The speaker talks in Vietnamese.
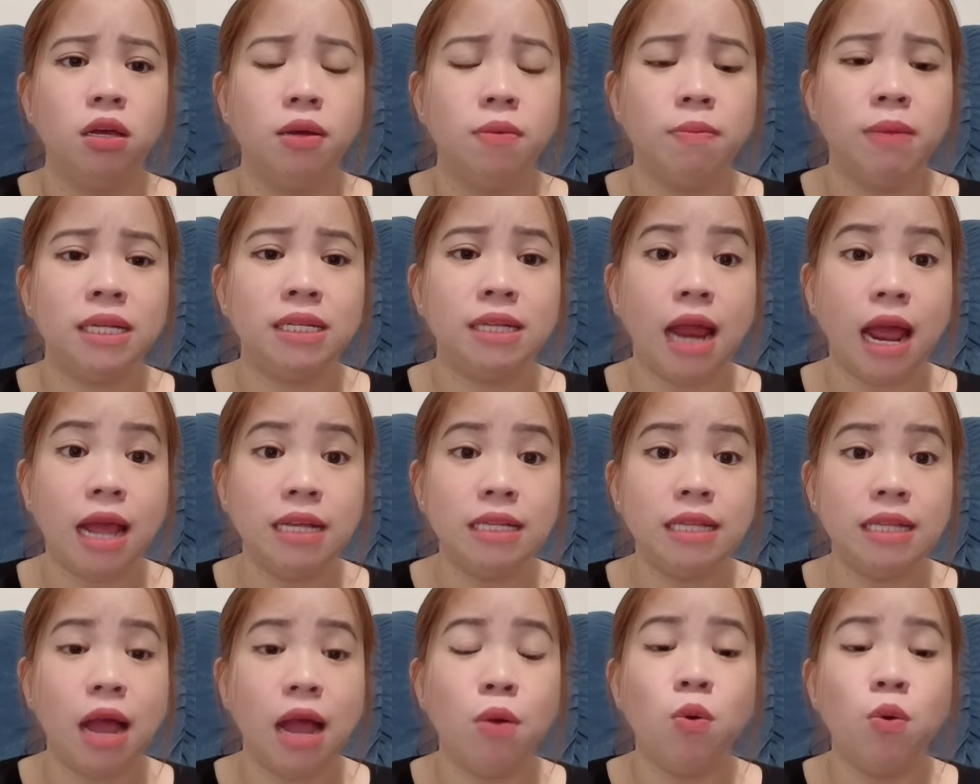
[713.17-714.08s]
mà tại
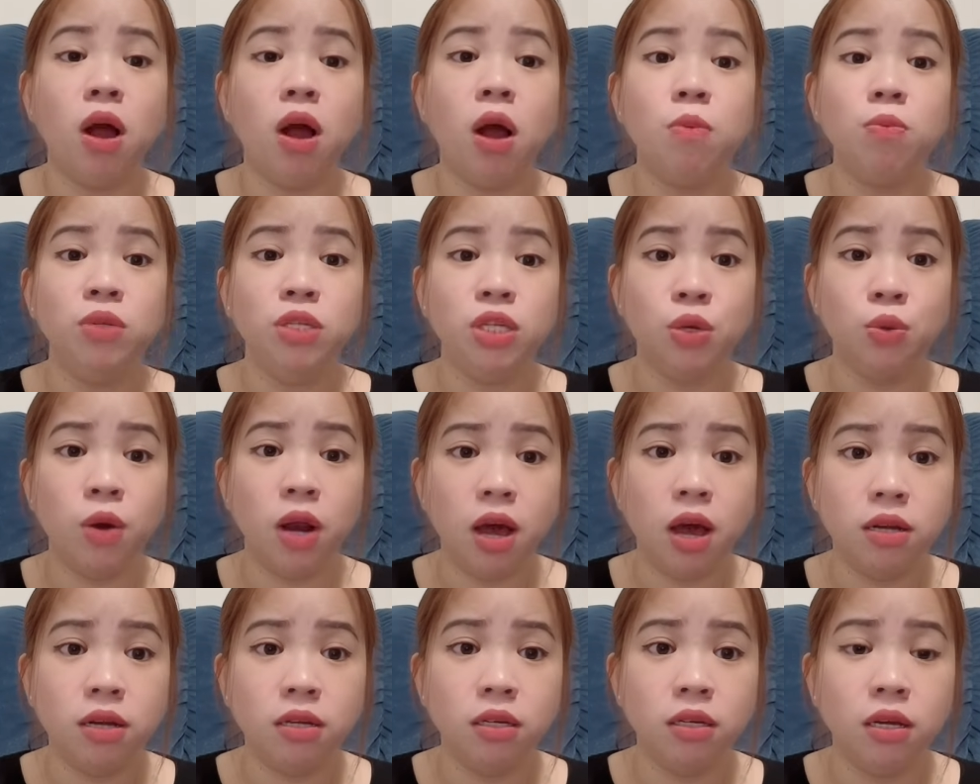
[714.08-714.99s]
sao không chịu
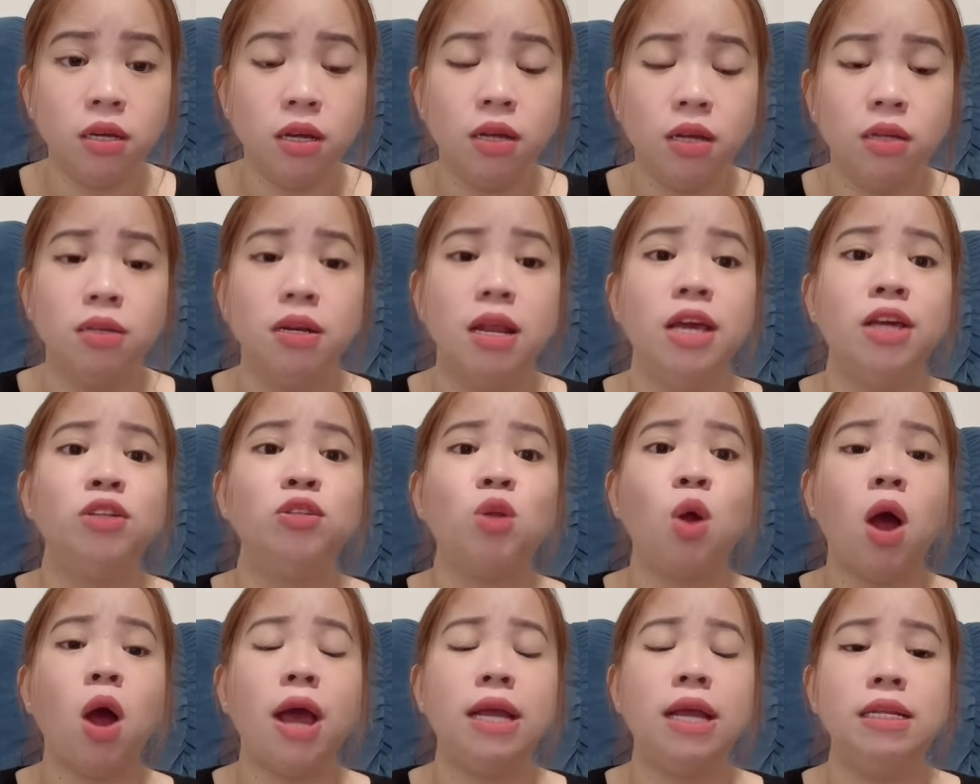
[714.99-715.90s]
lên điện
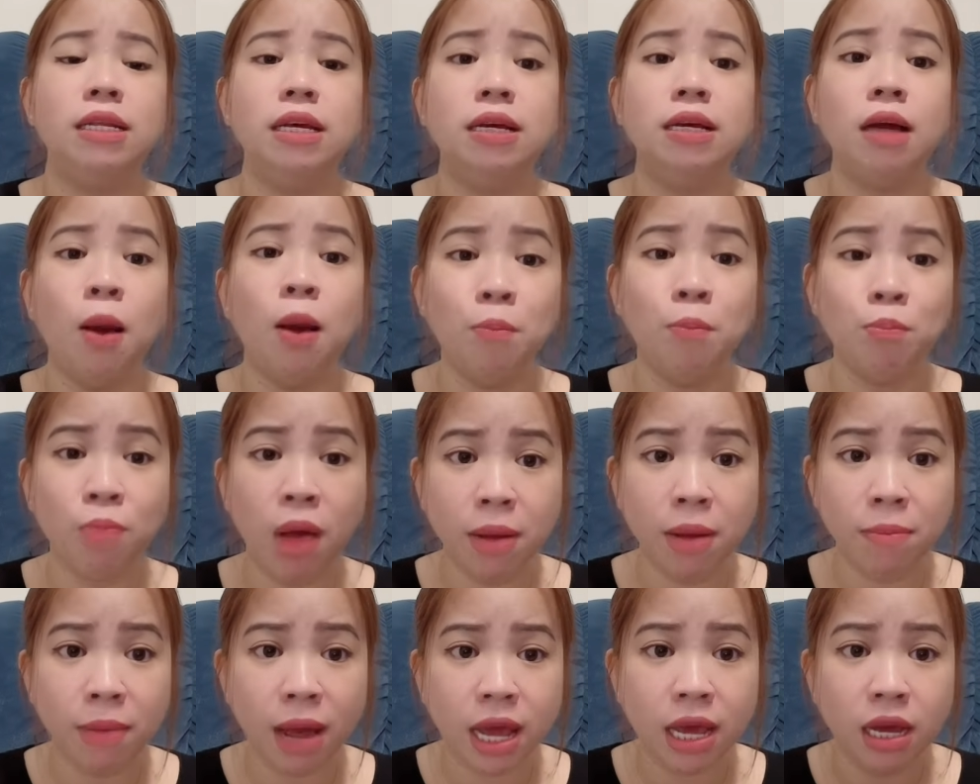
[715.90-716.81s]
thoại thì không
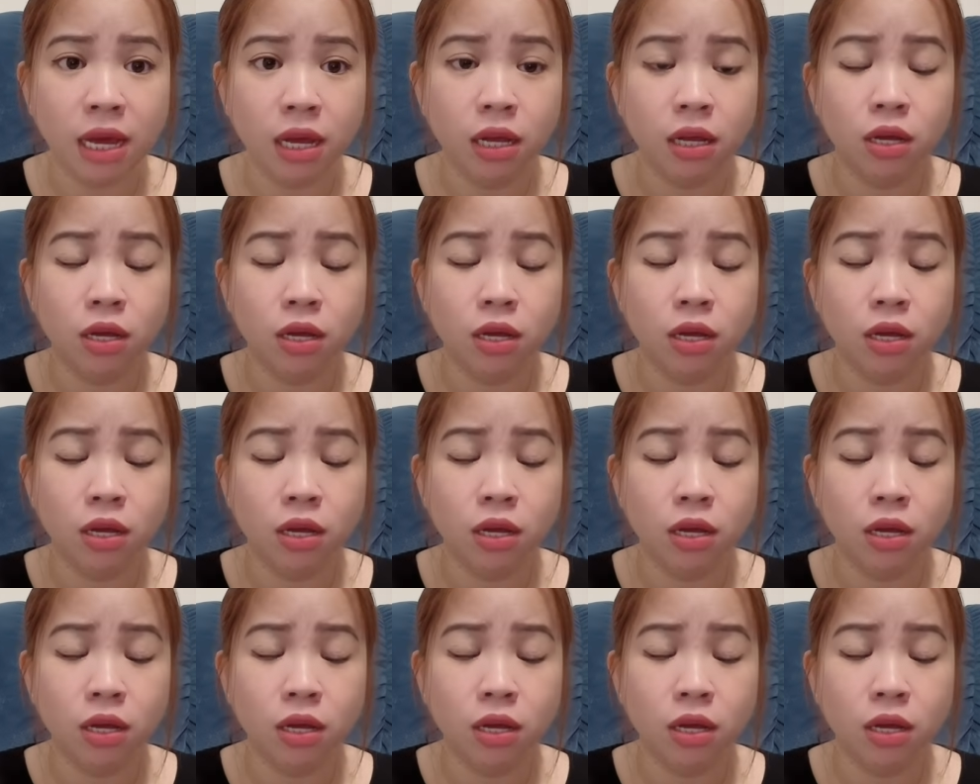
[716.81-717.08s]
bắt máy